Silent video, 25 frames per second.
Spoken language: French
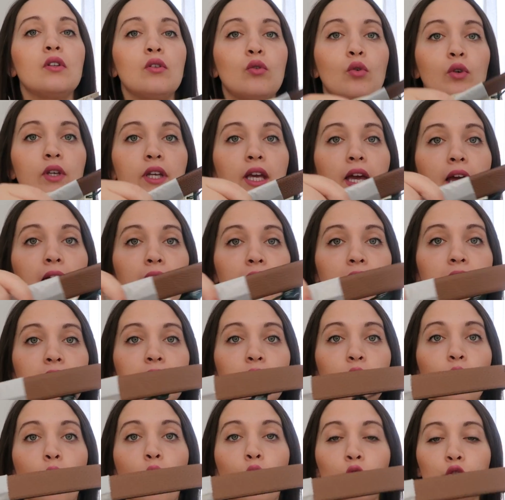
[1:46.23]
Donc elle
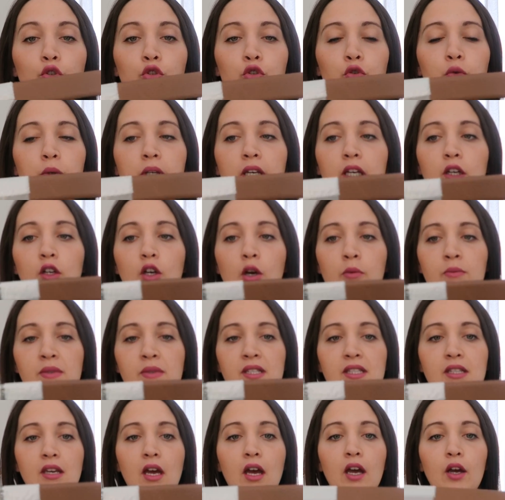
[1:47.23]
est en cuir comme
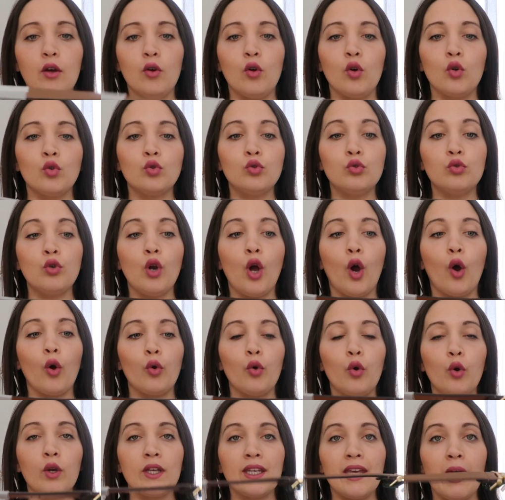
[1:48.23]
ça,
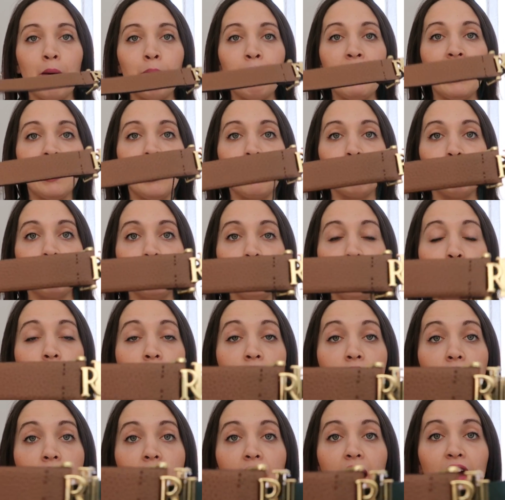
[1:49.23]
couleur camel un peu,
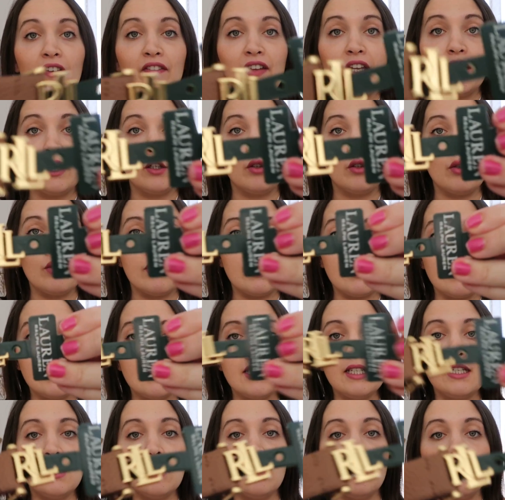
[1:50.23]
avec le
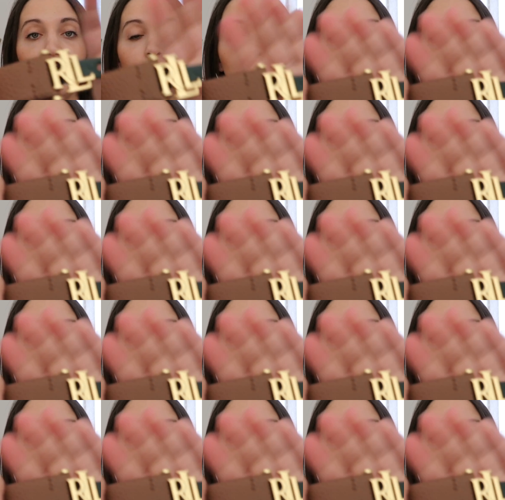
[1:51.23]
sigle